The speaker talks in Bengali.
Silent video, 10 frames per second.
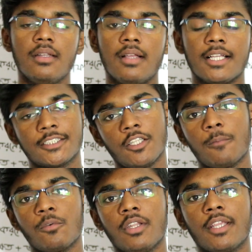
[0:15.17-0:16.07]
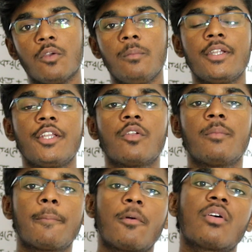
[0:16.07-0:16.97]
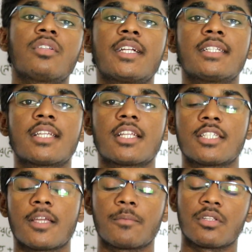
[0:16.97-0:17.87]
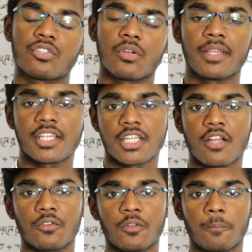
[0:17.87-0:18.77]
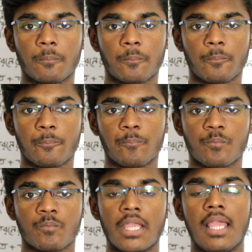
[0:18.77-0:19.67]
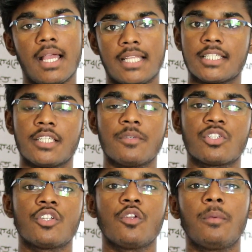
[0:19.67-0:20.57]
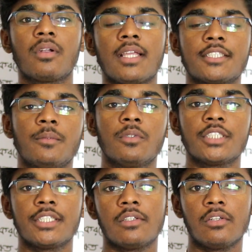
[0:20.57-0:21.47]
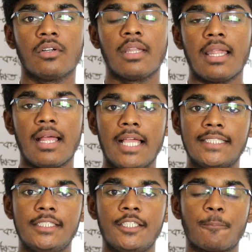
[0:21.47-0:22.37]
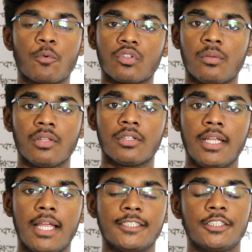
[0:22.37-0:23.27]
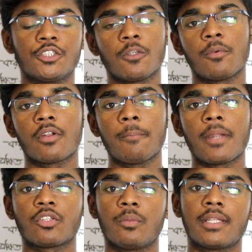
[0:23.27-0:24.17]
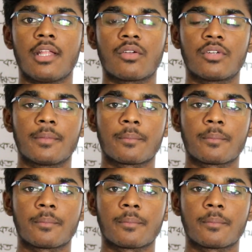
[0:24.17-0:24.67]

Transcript: আসসালামু আলাইকুম রিডিং রুমের পক্ষ থেকে জানাচ্ছি আপনাদের সবাইকে স্বাগতম আজকে যে বিষয়টির উপর ক্লাস নেব সেটি হলো আইসিটির প্রথম অধ্যায় আইসিটি সম্পর্কে প্রাথমিক ধারণা